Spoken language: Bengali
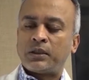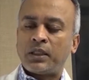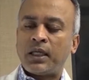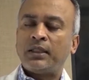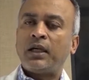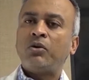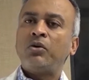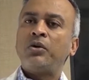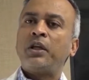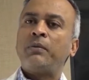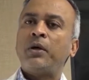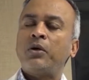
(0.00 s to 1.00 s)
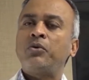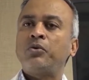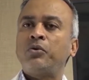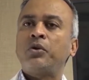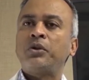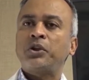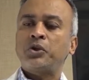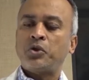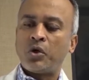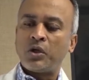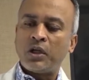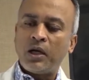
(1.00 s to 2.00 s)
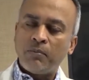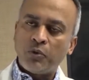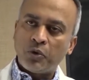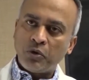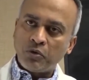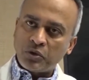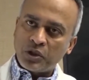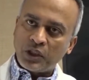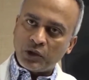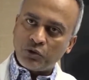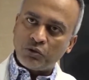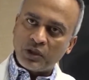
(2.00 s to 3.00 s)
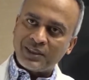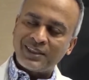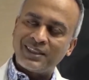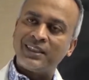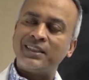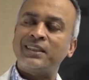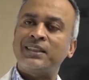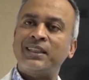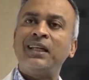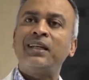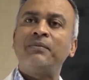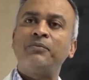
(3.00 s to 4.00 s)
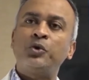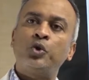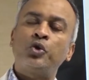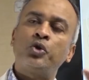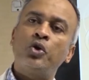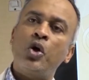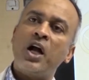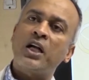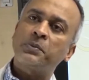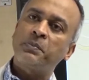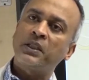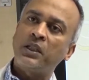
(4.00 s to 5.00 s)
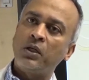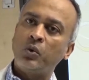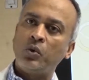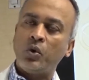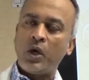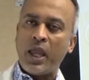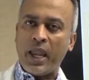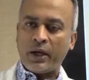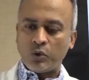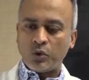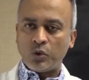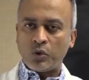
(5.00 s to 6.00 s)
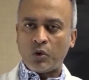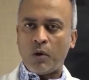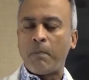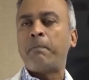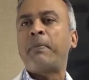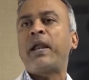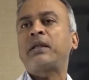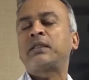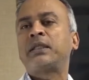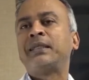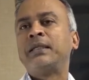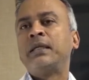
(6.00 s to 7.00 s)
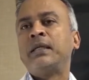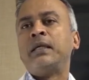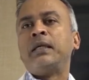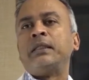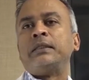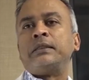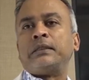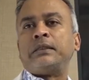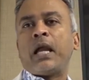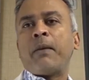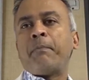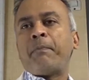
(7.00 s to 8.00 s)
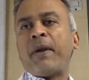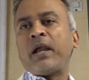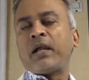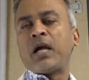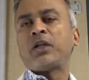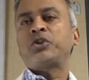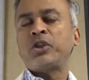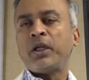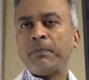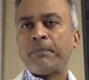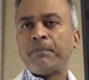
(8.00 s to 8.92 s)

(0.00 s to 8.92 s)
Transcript: সাধারণ নেইবারহুডগুলোতে সংখ্যা মনে হচ্ছে কিছুটা স্থিতিশীল যদিও হাসপাতালগুলো এখনও কম্প্যাক্ট জ্যাম প্যাক আছে